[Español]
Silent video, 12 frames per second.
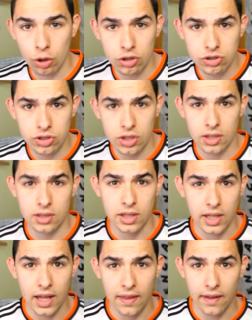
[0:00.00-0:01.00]
touch
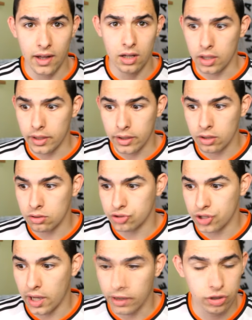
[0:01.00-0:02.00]
ni nada? Y, o
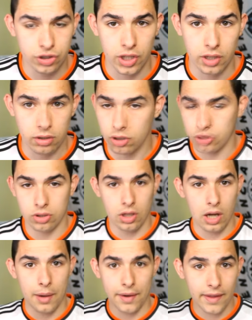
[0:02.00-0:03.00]
sea, no sé. No,
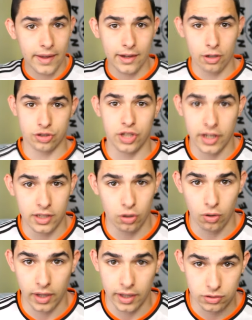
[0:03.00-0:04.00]
la verdad que no sé qué es
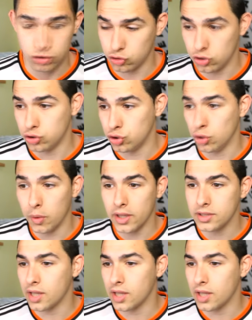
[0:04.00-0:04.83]
lo que es. os lo voy a